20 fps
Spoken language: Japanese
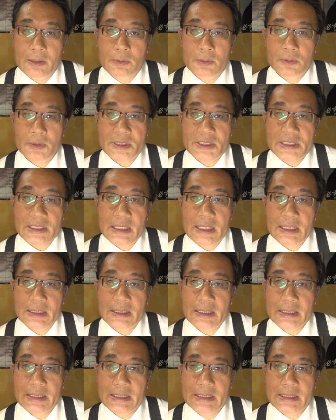この地下
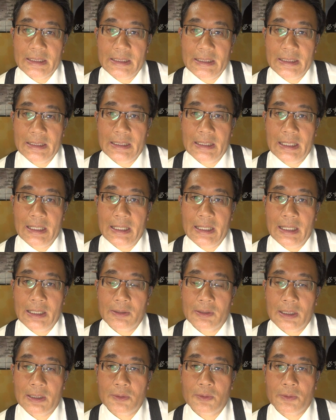辺りに、
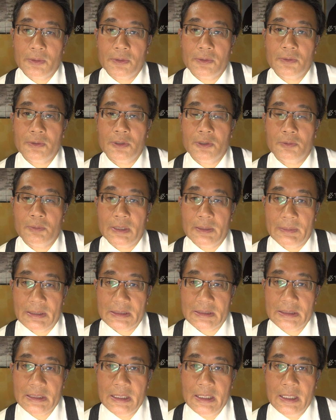あるかというふうに思い
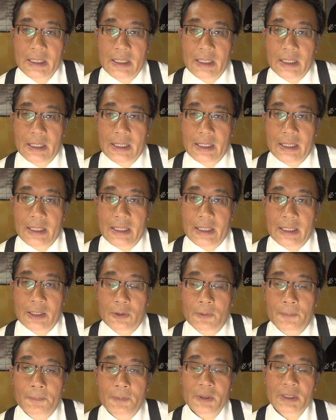ます、
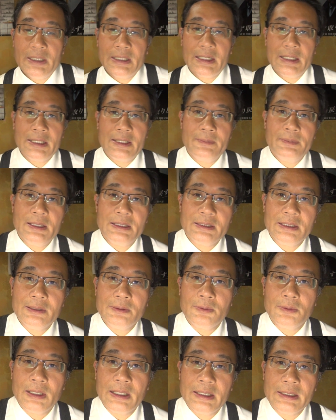六本木から日比谷
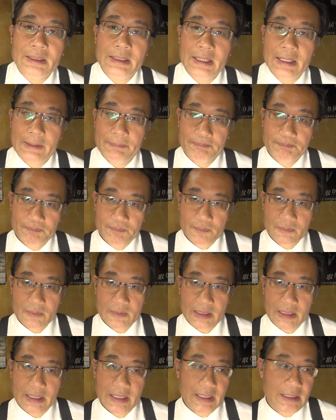線に乗られて
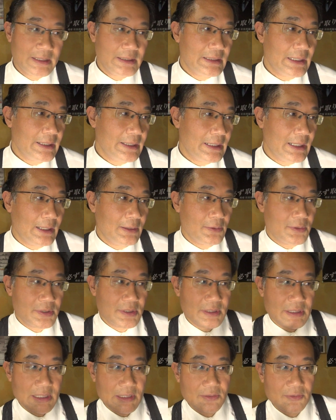え左側の
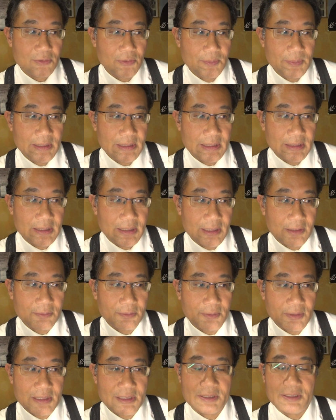車窓を見ていただ
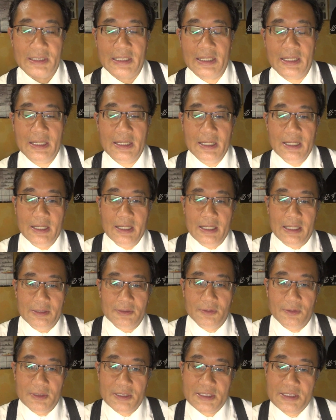くとですね
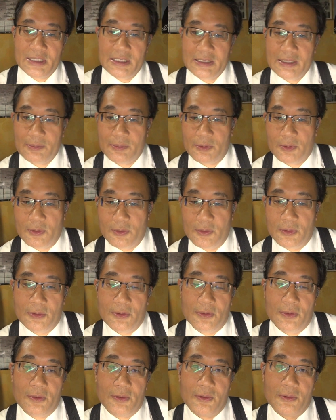その西麻布
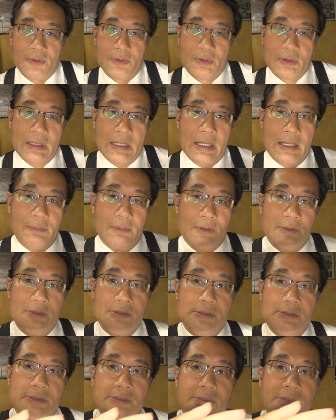のカーブを
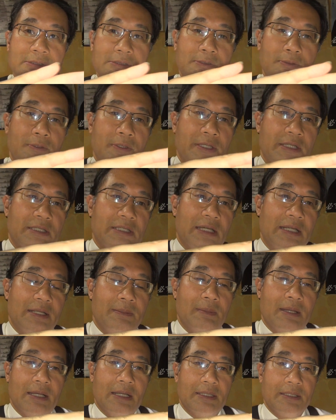ぐーっとこう
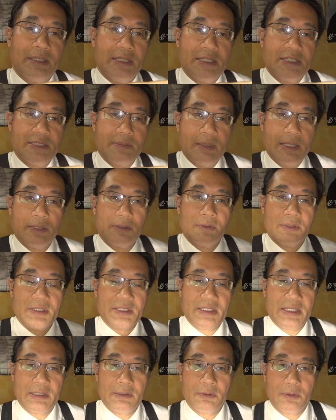左曲がってしばらく
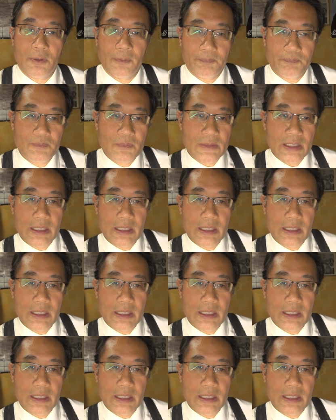していくと